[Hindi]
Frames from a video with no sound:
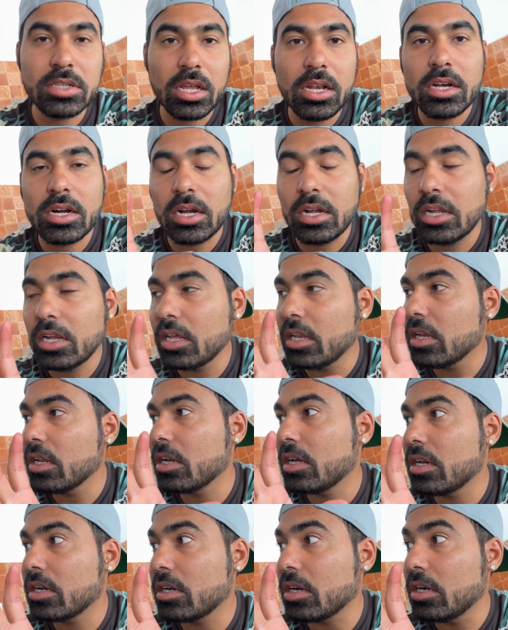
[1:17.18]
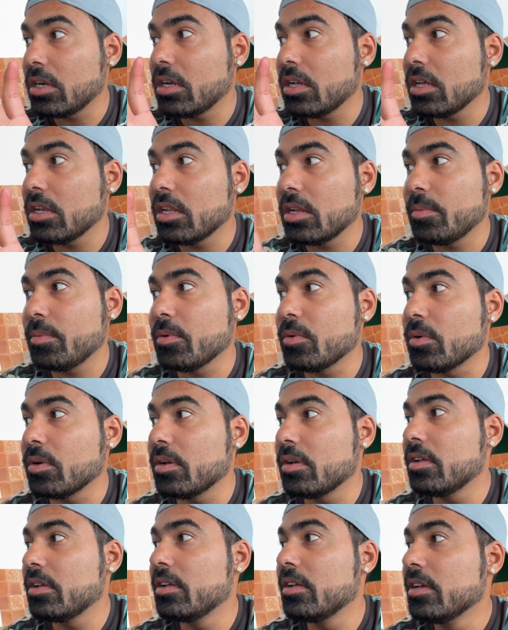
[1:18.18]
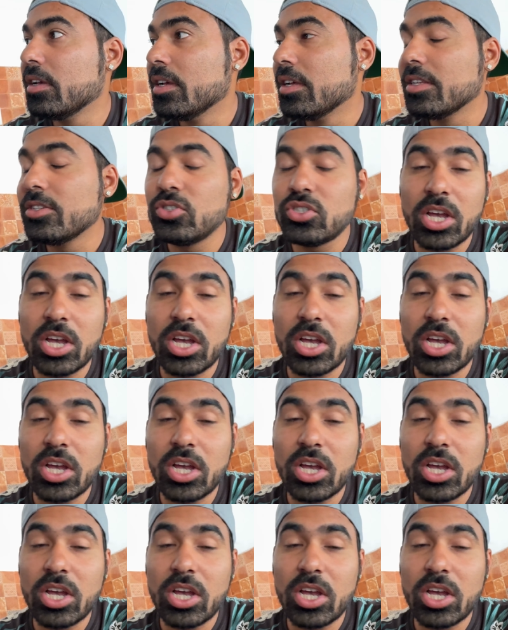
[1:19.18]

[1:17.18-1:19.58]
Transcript: साला कंटेनर का तो कंटेनर